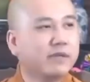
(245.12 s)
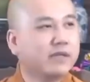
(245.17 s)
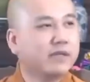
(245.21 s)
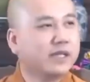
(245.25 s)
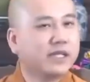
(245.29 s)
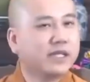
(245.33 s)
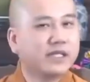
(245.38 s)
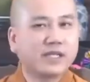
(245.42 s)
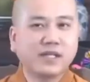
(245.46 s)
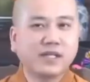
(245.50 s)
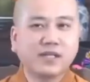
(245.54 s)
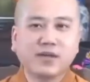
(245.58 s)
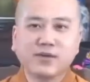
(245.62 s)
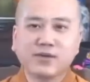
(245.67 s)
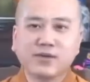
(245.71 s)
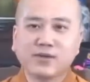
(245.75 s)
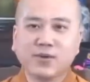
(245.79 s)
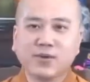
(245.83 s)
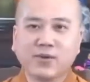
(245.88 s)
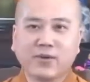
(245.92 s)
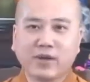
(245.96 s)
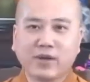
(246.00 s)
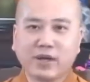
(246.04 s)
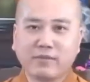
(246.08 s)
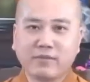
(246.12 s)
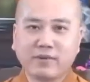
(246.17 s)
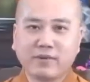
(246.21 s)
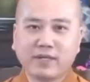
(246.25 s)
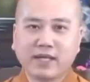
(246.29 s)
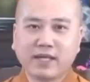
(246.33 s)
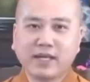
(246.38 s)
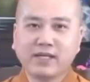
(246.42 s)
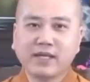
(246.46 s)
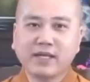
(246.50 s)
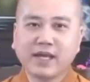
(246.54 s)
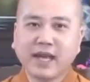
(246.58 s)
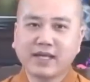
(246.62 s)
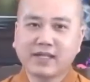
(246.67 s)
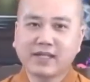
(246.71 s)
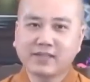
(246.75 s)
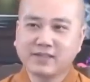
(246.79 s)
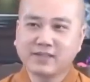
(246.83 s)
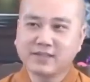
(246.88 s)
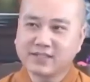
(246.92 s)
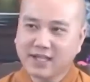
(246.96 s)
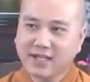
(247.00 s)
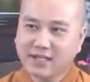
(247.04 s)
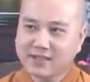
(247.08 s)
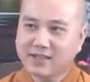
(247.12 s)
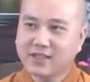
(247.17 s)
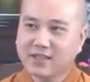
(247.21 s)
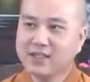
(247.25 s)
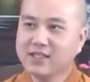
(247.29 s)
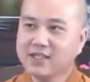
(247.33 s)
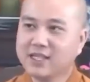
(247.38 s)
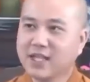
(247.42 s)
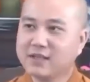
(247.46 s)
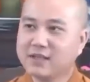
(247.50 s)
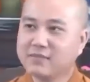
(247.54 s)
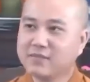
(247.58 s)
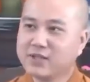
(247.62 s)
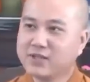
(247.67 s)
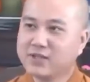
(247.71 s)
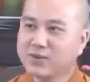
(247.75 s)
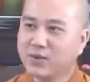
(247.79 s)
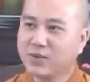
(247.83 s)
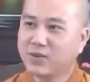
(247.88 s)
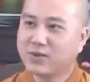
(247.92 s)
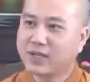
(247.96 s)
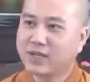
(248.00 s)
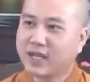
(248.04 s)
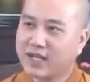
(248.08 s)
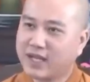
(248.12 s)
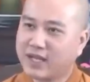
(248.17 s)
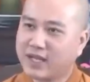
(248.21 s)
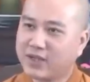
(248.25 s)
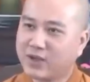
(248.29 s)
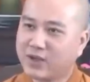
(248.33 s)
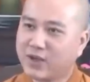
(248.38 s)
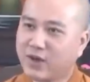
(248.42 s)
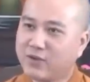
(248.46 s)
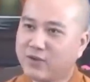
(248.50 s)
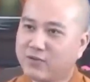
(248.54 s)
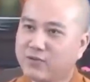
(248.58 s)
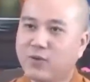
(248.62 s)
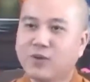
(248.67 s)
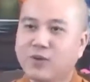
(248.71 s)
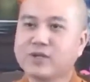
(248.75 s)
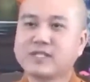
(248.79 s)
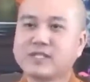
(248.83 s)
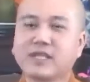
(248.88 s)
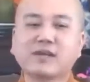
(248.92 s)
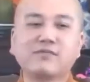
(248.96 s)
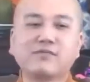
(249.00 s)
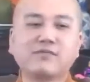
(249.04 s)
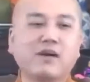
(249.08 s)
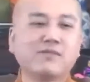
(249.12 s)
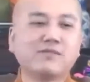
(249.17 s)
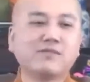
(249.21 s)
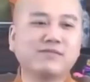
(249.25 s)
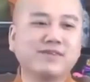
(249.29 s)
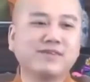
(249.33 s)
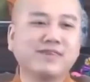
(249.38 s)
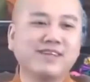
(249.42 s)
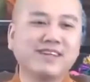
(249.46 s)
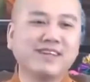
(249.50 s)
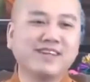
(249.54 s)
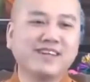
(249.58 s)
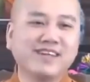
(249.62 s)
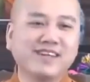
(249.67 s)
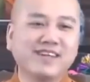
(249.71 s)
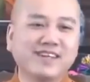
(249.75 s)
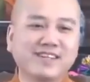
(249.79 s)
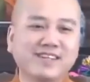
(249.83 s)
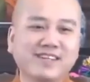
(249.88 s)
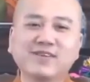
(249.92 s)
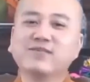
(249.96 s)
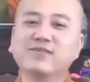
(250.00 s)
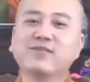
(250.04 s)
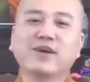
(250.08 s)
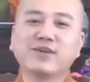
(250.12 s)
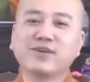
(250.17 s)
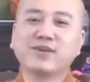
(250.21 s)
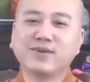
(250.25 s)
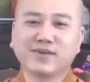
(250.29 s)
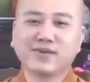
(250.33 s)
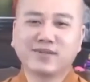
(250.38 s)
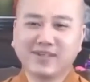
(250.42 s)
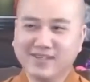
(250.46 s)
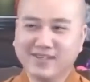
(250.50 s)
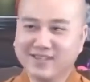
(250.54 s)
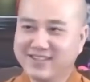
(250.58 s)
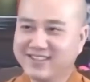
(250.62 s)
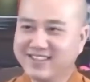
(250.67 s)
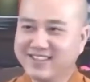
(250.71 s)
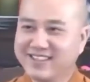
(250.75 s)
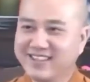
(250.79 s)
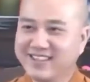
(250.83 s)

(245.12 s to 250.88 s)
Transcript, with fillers: mình đi tới ngôi chùa là mình thấy hai chữ sắc tứ là mình biết chùa này là do vua sắc phong chứ không phải chùa thường